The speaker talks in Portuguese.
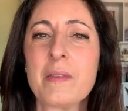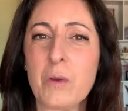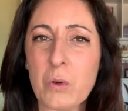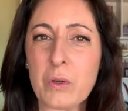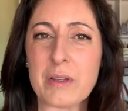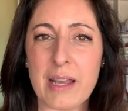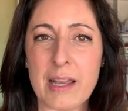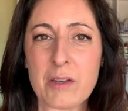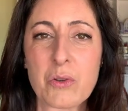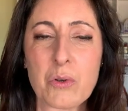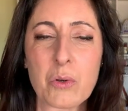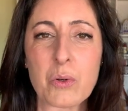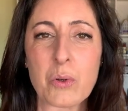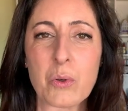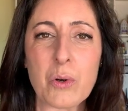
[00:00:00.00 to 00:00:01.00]
o
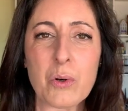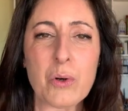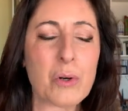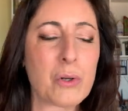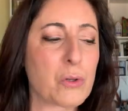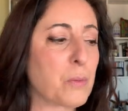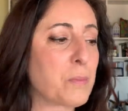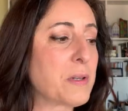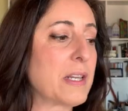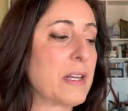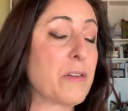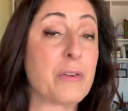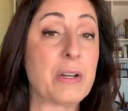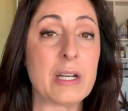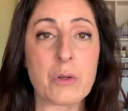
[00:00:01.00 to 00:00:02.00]
texto todo,
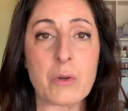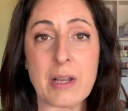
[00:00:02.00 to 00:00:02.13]
observando